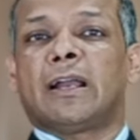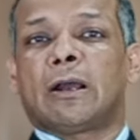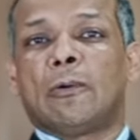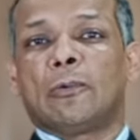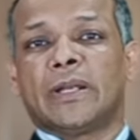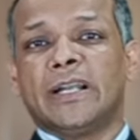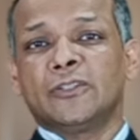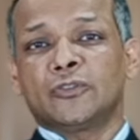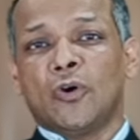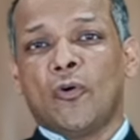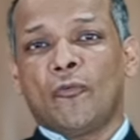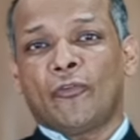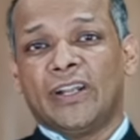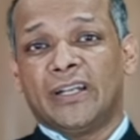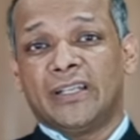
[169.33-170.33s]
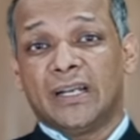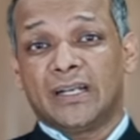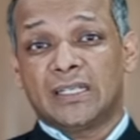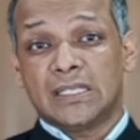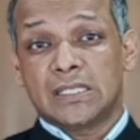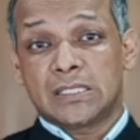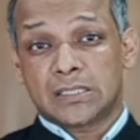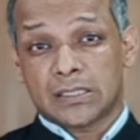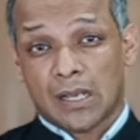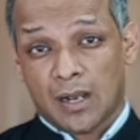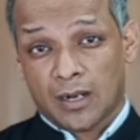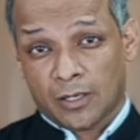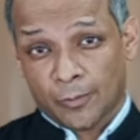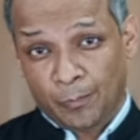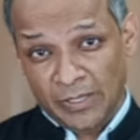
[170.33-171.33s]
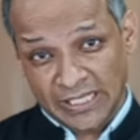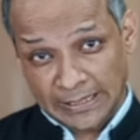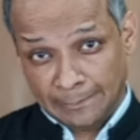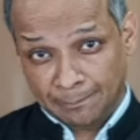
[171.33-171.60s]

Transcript: अकाउंटेंट्स ऑफ इंडिया की साख भी